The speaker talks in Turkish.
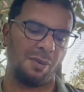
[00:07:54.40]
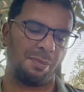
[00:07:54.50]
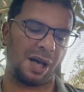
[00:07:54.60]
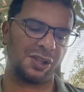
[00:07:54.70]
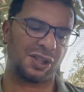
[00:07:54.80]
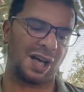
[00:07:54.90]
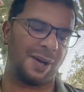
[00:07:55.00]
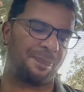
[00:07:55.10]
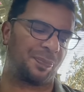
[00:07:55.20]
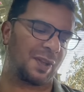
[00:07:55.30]
Başka
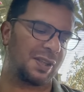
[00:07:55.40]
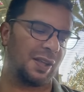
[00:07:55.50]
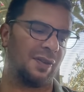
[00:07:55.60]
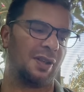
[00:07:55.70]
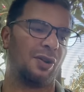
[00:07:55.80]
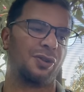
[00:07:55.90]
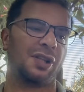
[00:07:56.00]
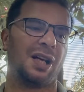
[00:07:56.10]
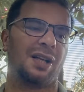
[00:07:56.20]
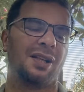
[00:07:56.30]
sevgili
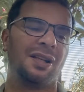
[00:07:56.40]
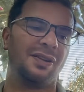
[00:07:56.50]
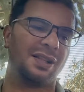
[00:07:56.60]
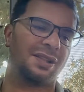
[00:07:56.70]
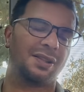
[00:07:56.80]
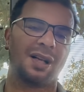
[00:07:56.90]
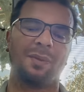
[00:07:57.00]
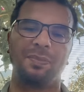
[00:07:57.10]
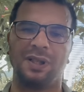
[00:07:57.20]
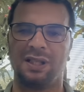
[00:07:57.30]
dostlar. Evet
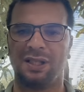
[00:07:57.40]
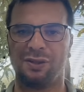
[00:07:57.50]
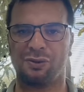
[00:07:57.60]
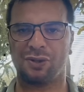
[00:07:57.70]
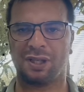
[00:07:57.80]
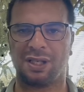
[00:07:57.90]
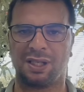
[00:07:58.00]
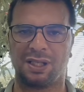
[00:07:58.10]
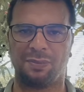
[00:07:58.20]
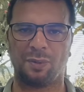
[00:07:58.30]
Trump bildiğiniz üzere
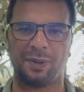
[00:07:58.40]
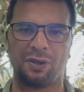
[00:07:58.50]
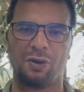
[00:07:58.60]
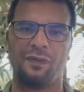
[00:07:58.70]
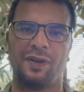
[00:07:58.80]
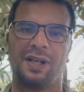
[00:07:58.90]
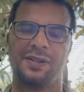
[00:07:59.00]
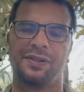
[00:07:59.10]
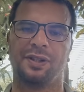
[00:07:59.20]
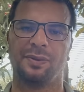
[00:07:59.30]
kripto para
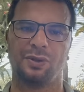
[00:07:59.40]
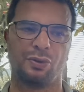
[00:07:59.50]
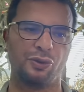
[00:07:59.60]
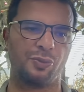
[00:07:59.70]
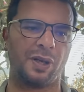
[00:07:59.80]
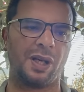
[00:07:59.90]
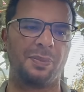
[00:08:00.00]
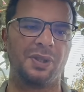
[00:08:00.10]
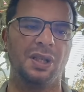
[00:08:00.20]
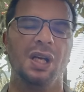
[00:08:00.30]
konferansında bir konuşma
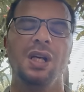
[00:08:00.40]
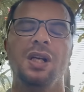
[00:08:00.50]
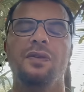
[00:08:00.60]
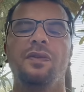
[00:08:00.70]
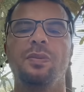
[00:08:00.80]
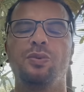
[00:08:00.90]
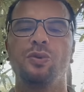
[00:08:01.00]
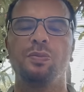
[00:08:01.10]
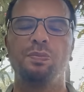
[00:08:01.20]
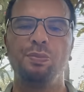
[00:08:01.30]
yaptı ve
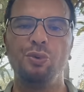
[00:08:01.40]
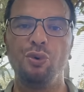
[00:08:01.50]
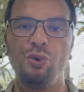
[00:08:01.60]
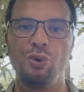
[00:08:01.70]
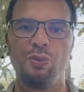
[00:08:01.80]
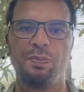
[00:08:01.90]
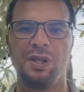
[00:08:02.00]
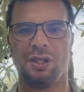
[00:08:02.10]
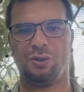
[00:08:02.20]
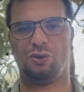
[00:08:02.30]
bu büyük bir